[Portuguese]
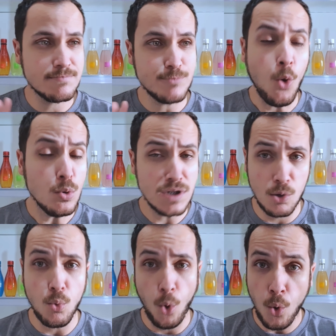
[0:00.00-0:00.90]
ou
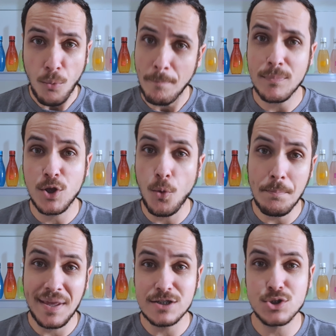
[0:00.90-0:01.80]
não, ou que eu
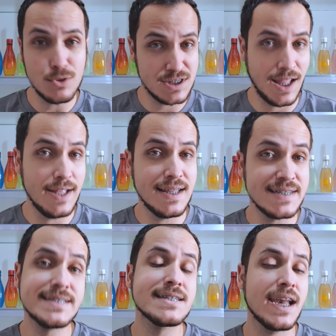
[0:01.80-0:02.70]
menos gostei
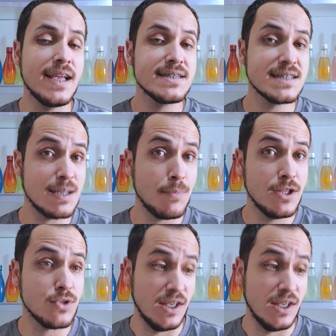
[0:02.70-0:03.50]
desses três lançamentos aí.